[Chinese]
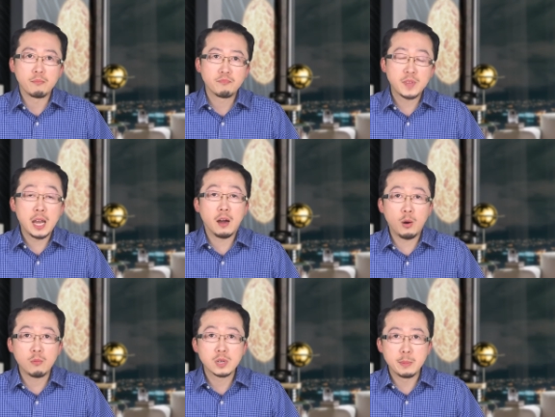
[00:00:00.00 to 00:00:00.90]
天亮
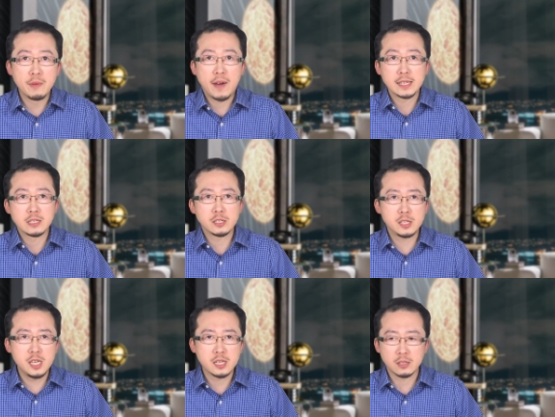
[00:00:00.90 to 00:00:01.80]
后，人们发现这
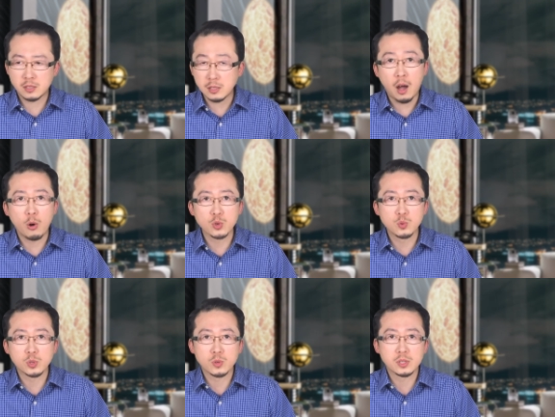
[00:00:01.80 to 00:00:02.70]
地上到
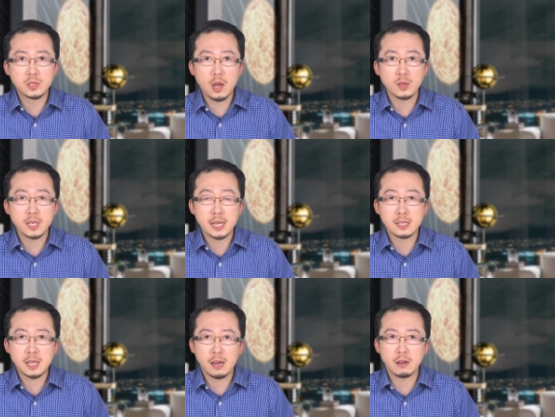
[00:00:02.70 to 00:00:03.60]
处都是掉下来的
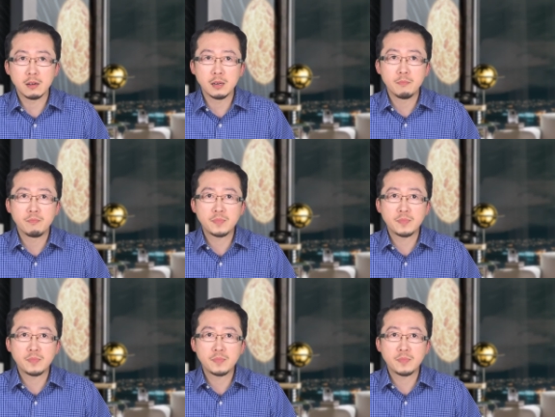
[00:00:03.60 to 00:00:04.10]
弹壳，